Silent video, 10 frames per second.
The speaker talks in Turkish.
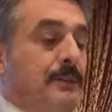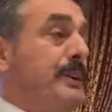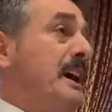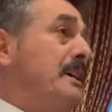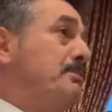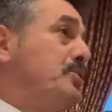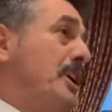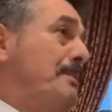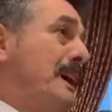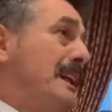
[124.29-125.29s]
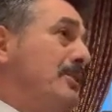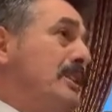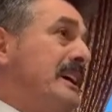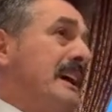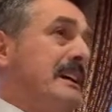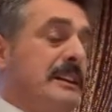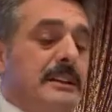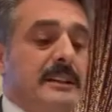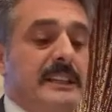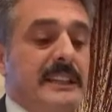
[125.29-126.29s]
Ve buna bağlı olarak
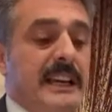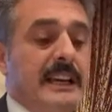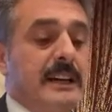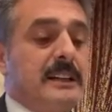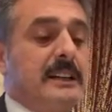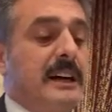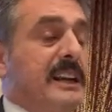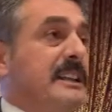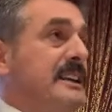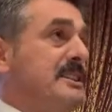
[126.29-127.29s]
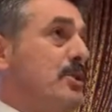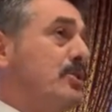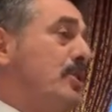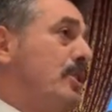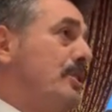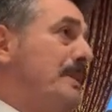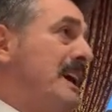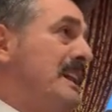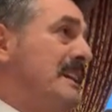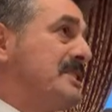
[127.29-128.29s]
yine Karadeniz otoyol
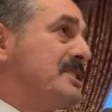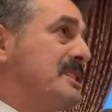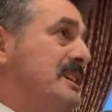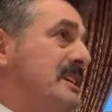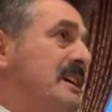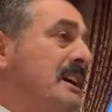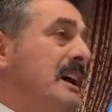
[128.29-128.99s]
bağlantısı